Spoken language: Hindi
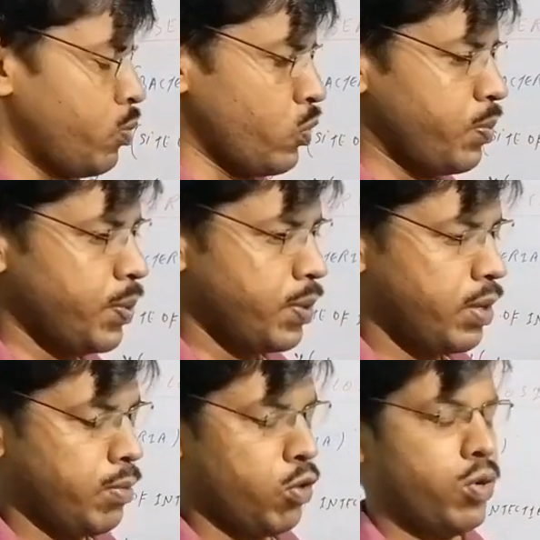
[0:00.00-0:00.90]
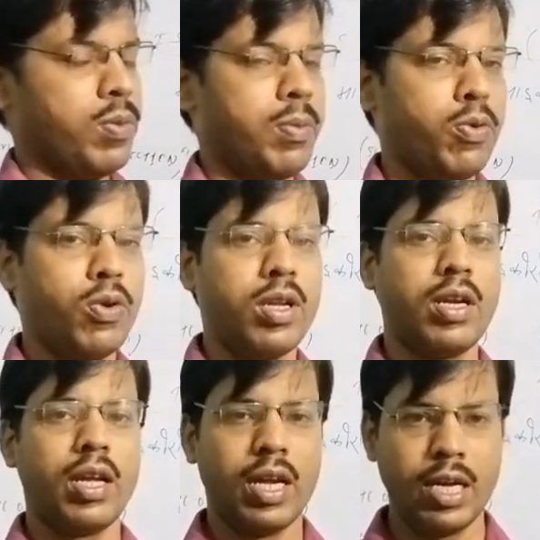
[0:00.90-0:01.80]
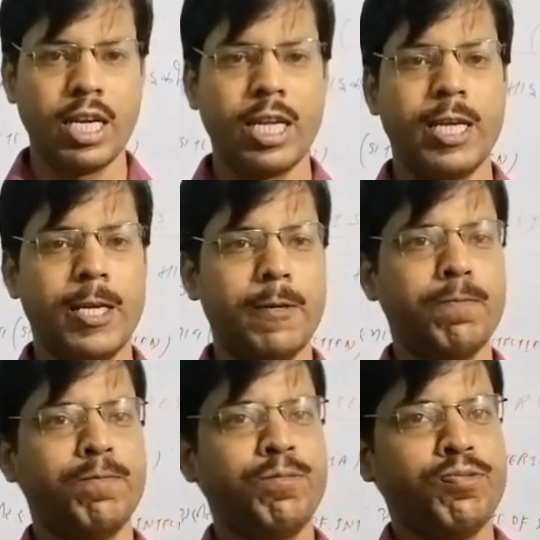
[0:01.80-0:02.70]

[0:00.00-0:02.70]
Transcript: प्रॉपर अमाउंट में प्रोटीन नहीं ले रहे हैं